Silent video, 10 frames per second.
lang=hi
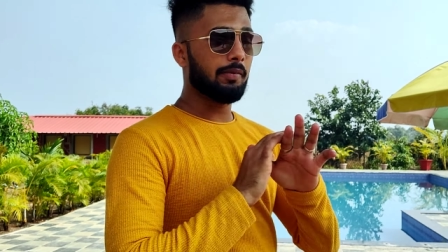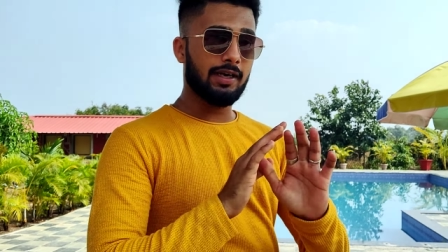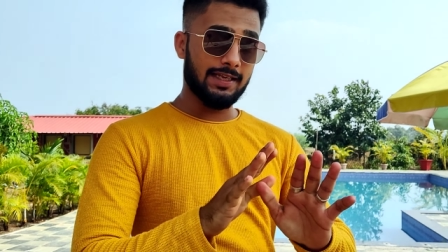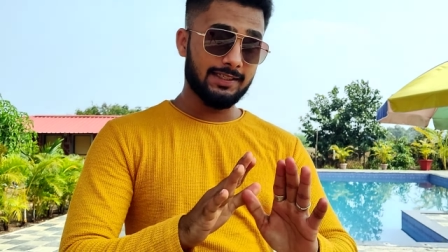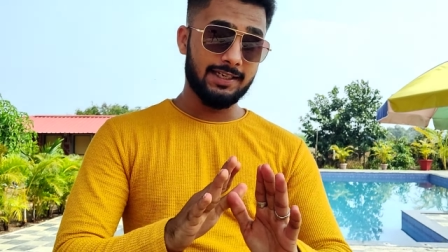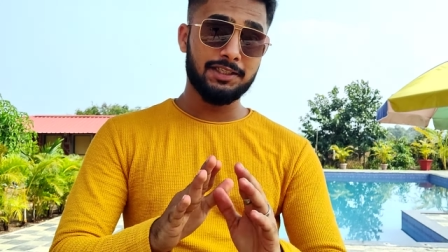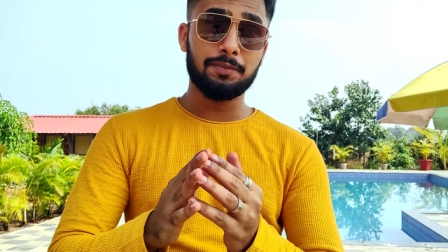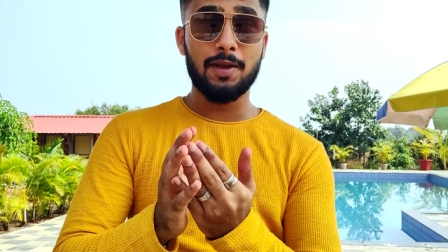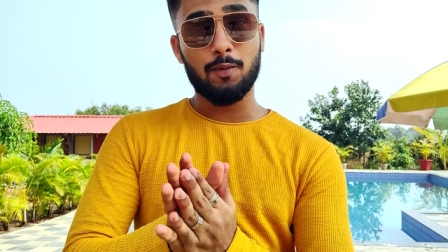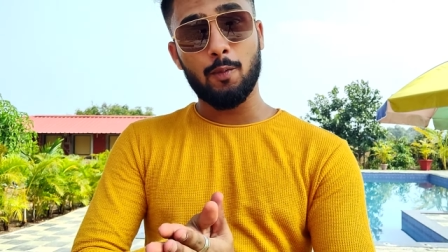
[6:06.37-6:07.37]
अभी मैं
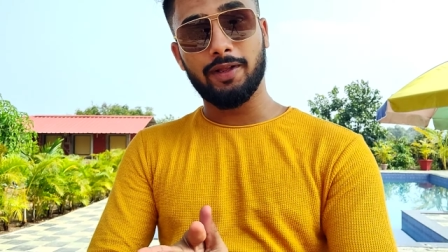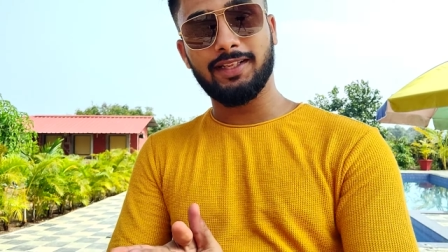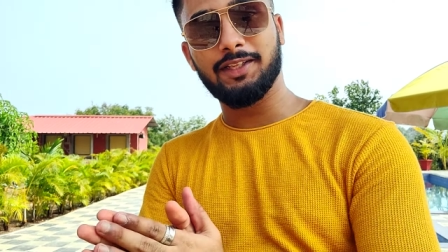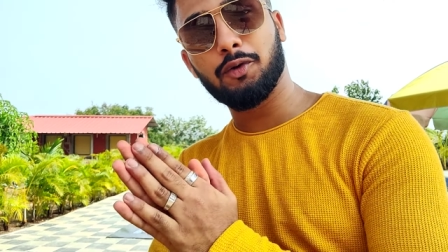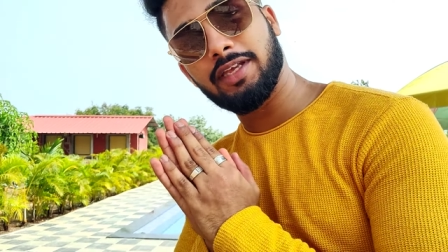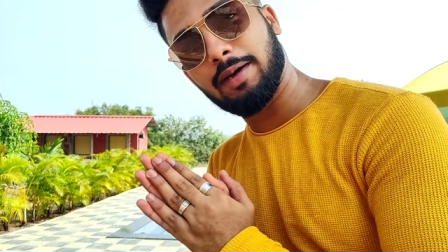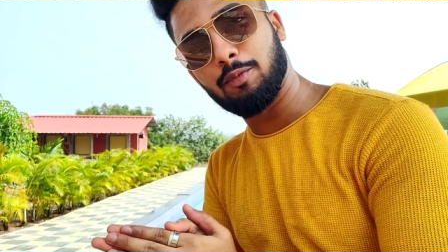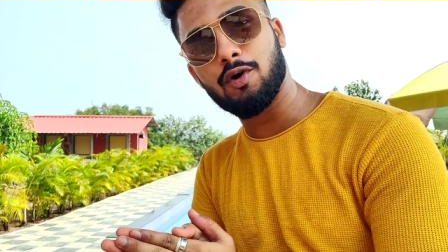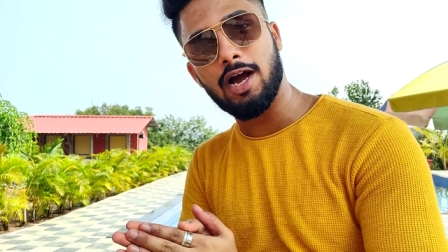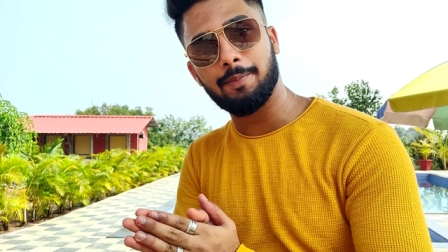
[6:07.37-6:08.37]
डेस्टिनेशन भी आपको बता देता हूँ कि
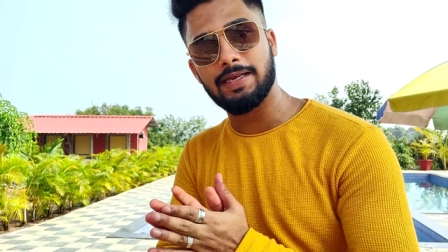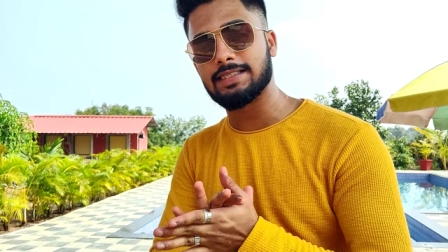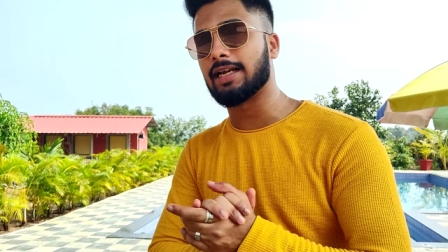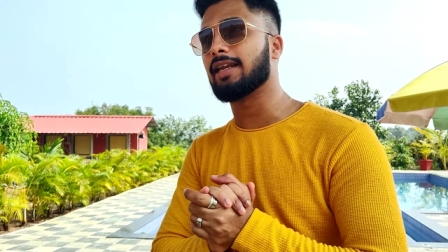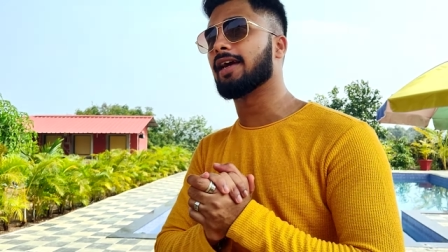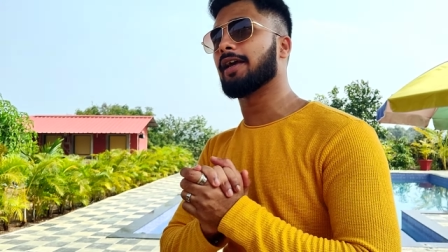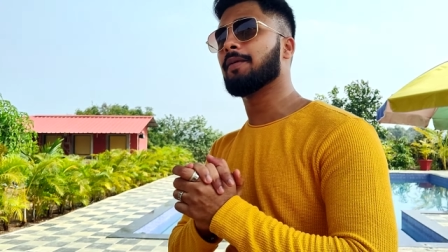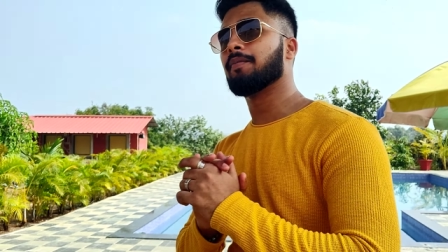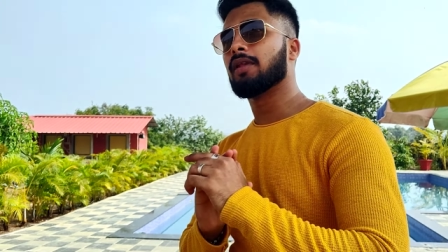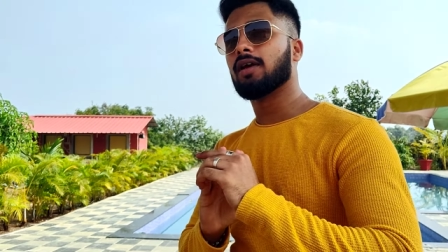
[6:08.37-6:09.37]
हम लोग कहाँ पे एग्जैक्टली
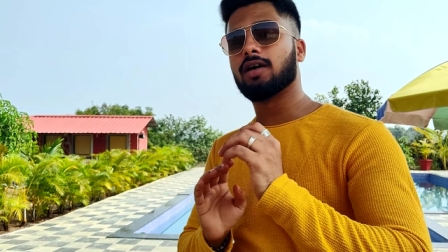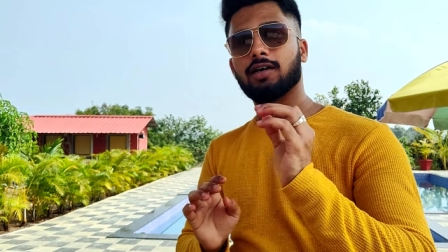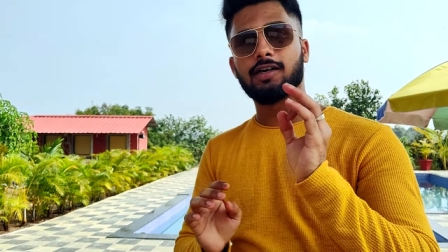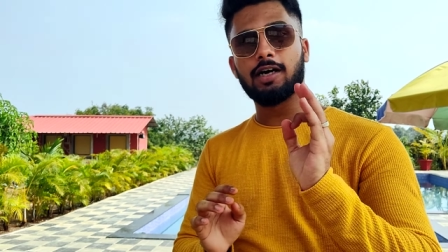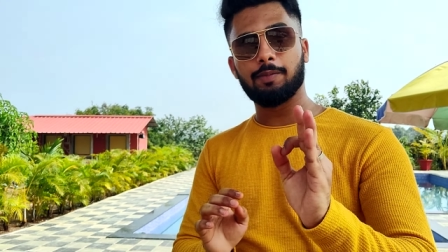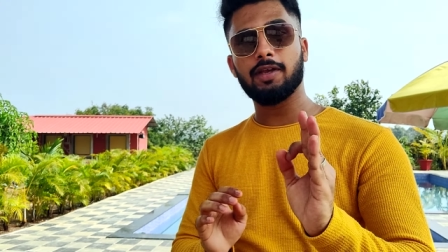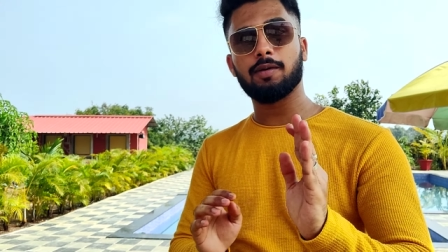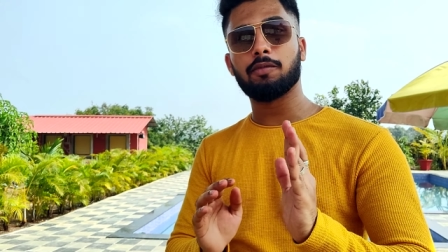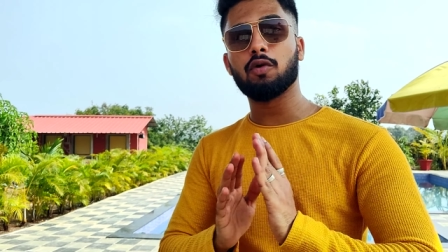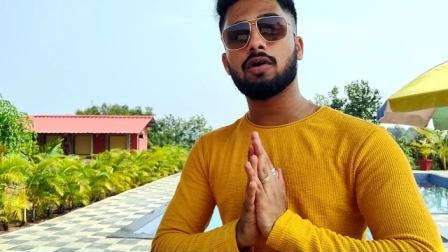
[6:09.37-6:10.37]
आए uh, अभी
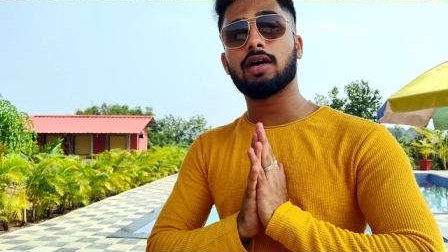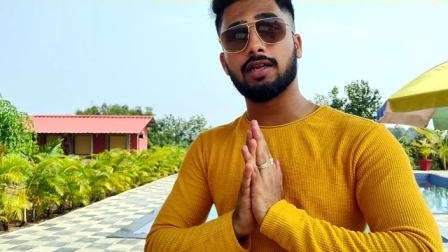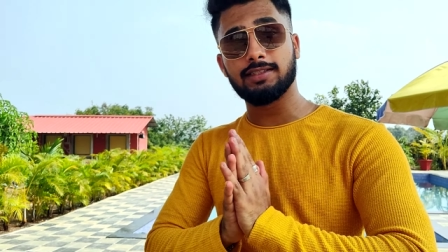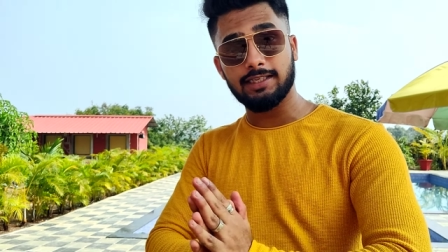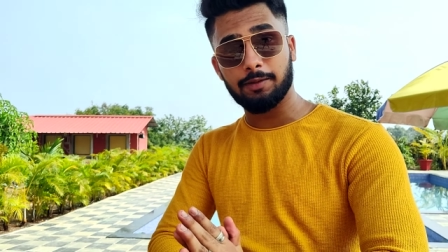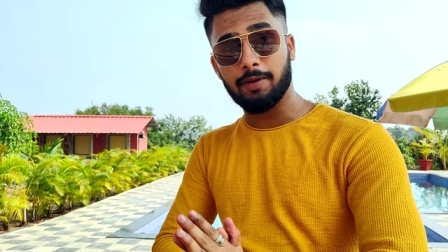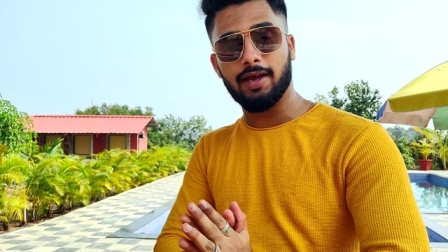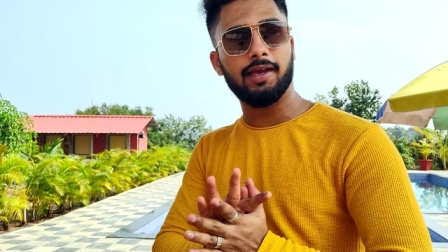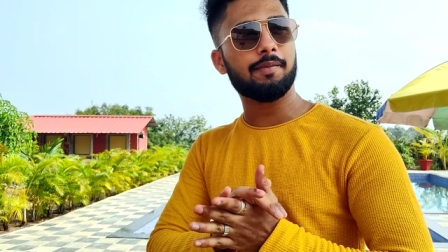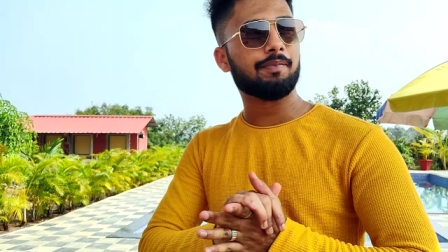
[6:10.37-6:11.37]
हम लोग करजत में
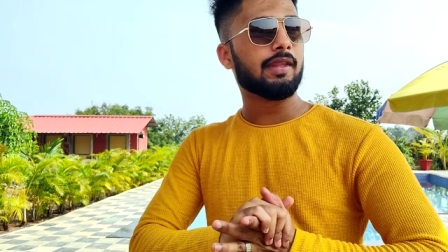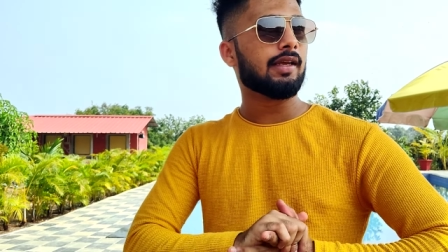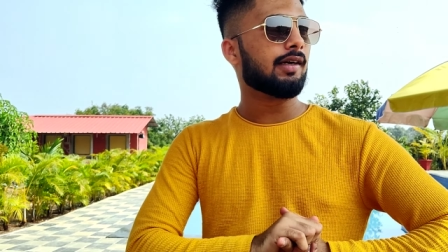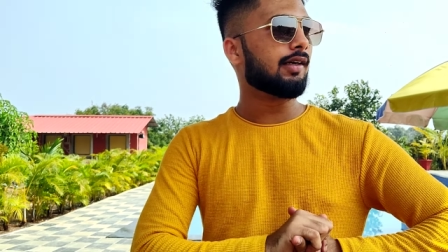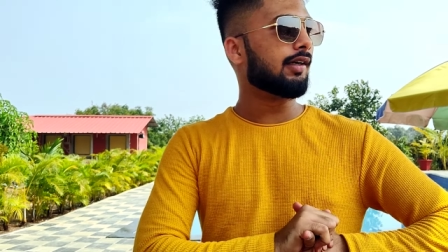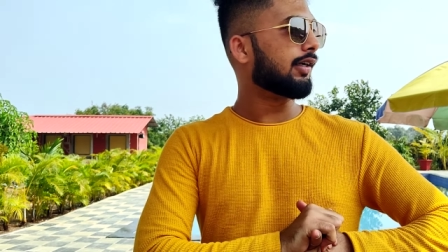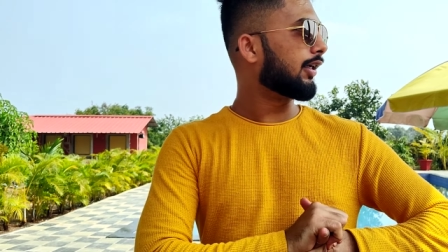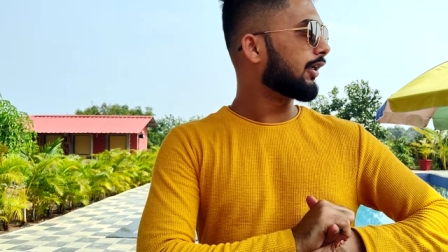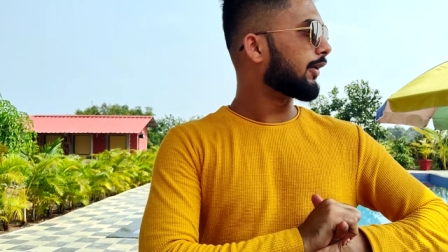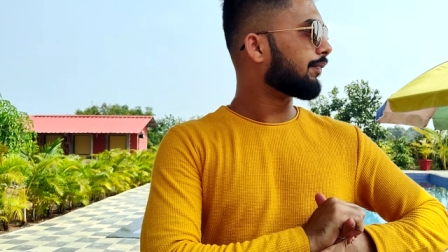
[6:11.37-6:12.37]
आए
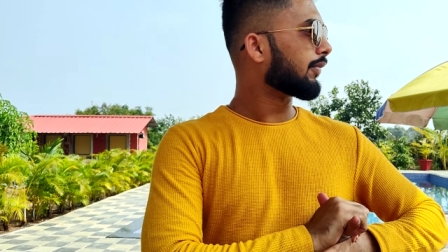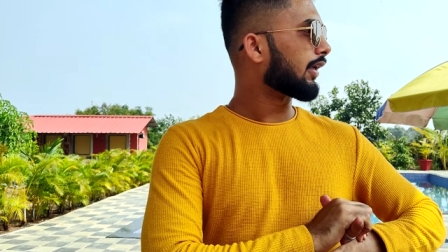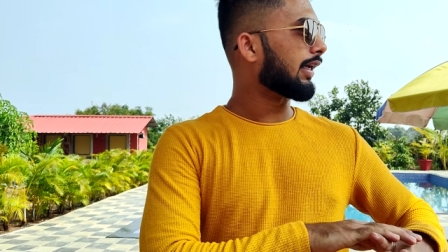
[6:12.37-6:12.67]
uh,